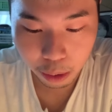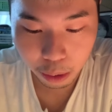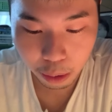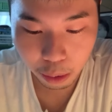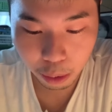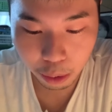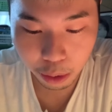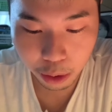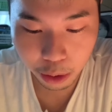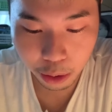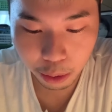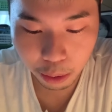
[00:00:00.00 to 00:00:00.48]

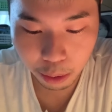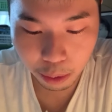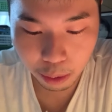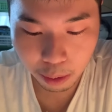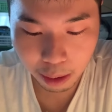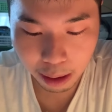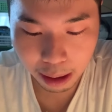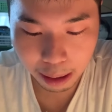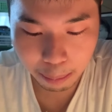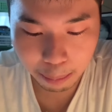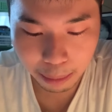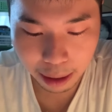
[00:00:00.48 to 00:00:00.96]
故郷
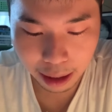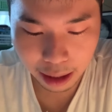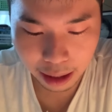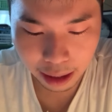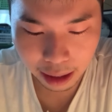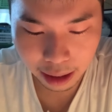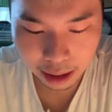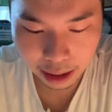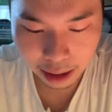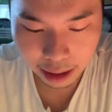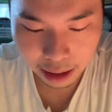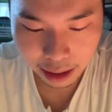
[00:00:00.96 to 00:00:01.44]
は、ま
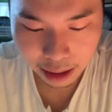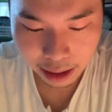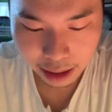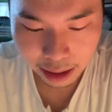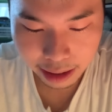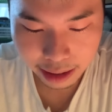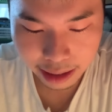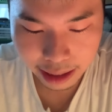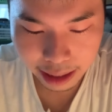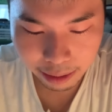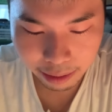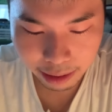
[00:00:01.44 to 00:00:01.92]
あ、
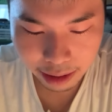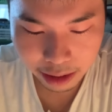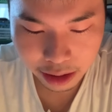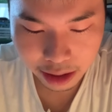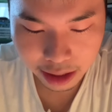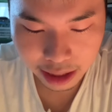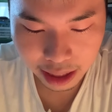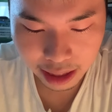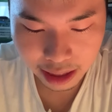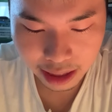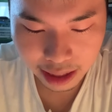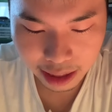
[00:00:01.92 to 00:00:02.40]
出羽
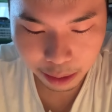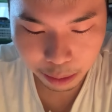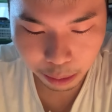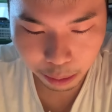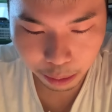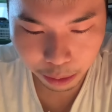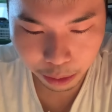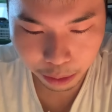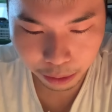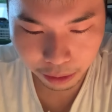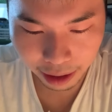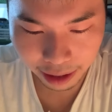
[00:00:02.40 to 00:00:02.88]
三段と
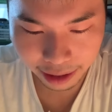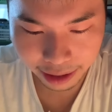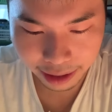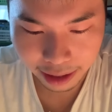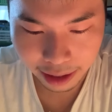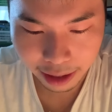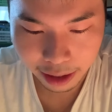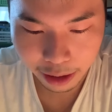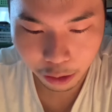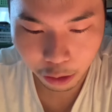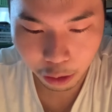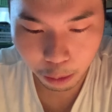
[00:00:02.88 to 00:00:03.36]
故郷、はい。
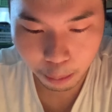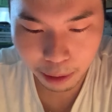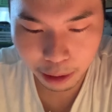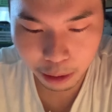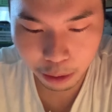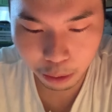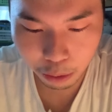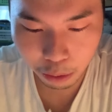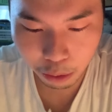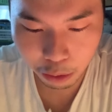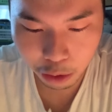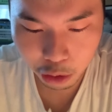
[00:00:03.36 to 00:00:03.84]
米
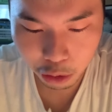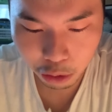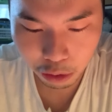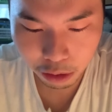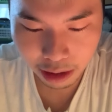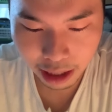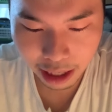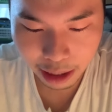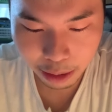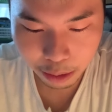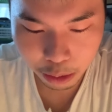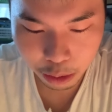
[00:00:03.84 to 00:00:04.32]
どこ、省
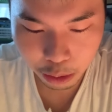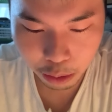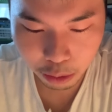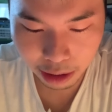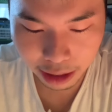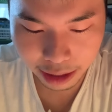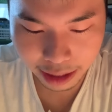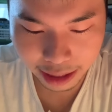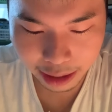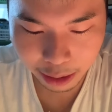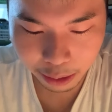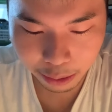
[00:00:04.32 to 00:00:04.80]
内の強
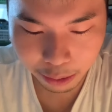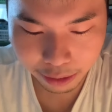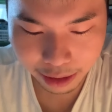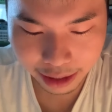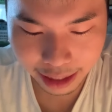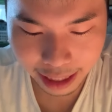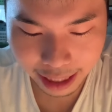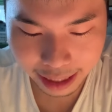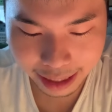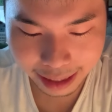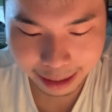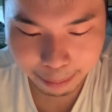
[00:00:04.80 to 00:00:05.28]
く近郊
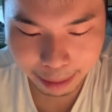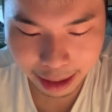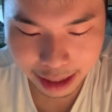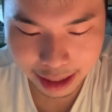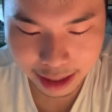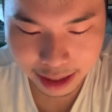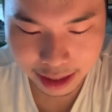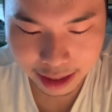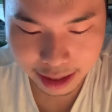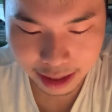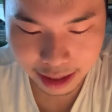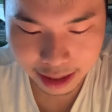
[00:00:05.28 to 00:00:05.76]
にありま
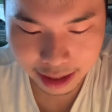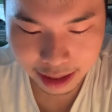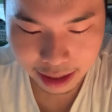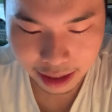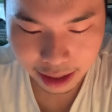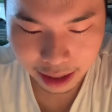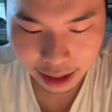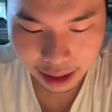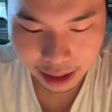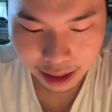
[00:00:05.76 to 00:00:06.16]
す。